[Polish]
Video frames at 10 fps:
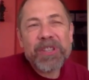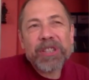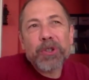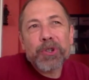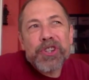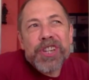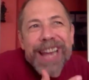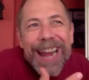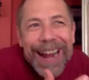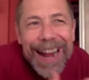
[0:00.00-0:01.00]

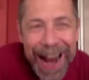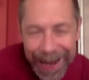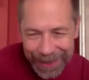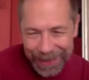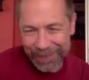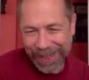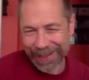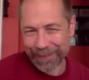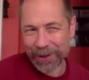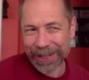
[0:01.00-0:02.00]
niedosięgalnym dla
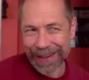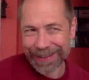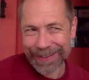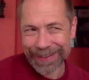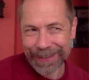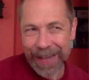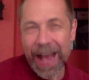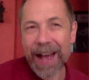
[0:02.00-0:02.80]
demokracji,